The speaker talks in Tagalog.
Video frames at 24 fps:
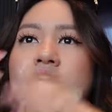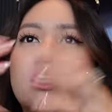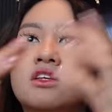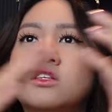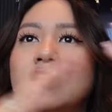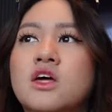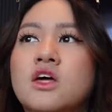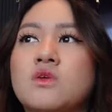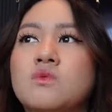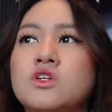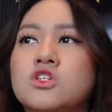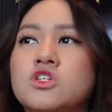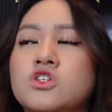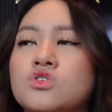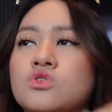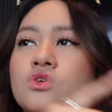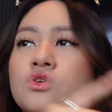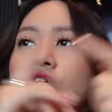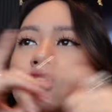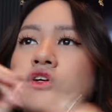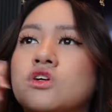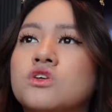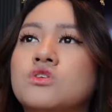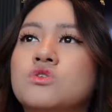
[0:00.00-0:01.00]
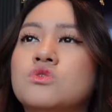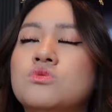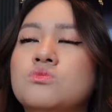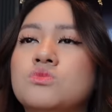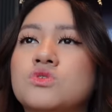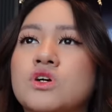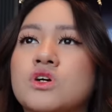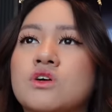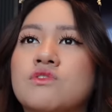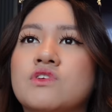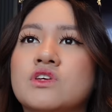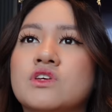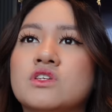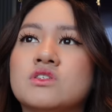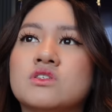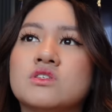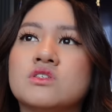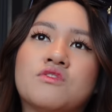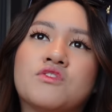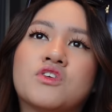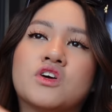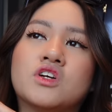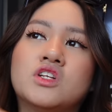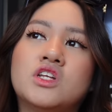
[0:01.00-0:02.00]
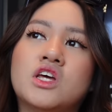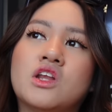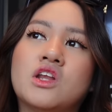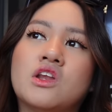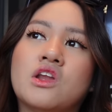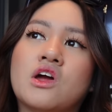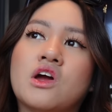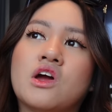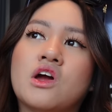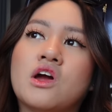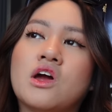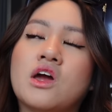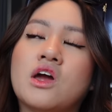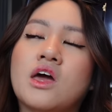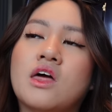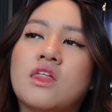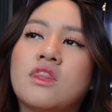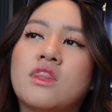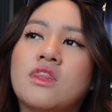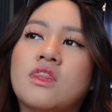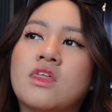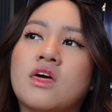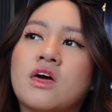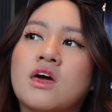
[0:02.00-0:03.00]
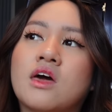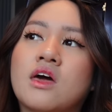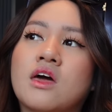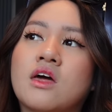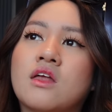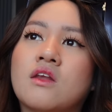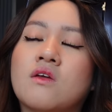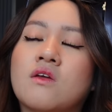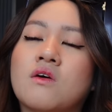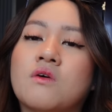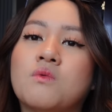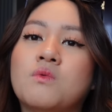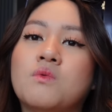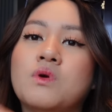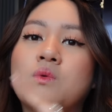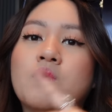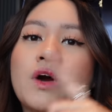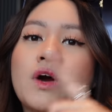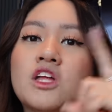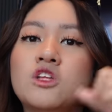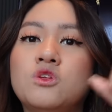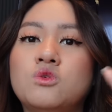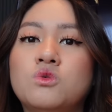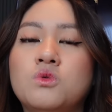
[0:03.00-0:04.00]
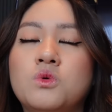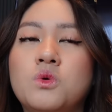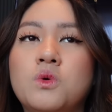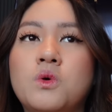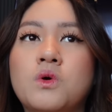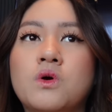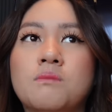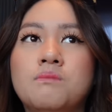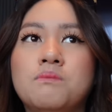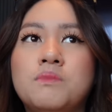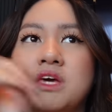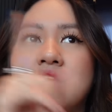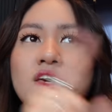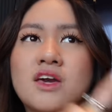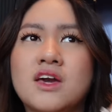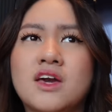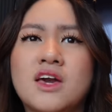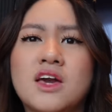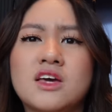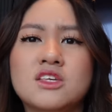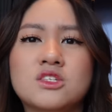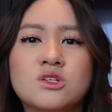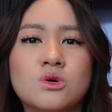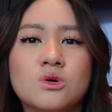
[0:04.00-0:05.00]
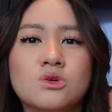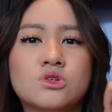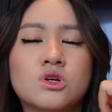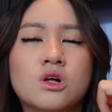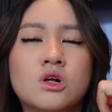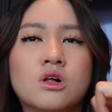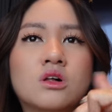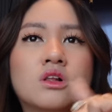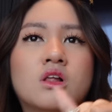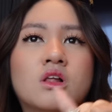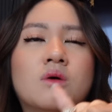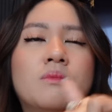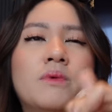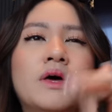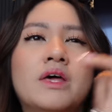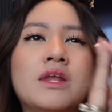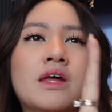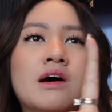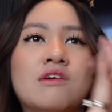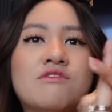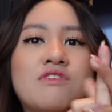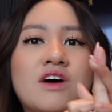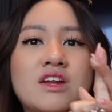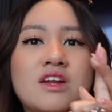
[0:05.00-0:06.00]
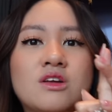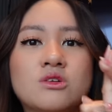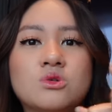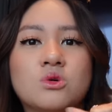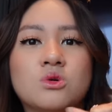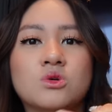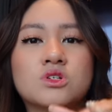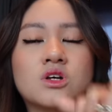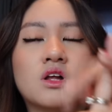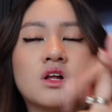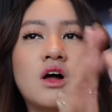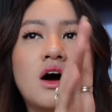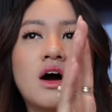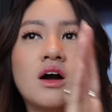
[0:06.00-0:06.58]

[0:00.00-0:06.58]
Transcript: And then we just ordered room service for dinner. And then we went to BKK Social Club and Havana Social.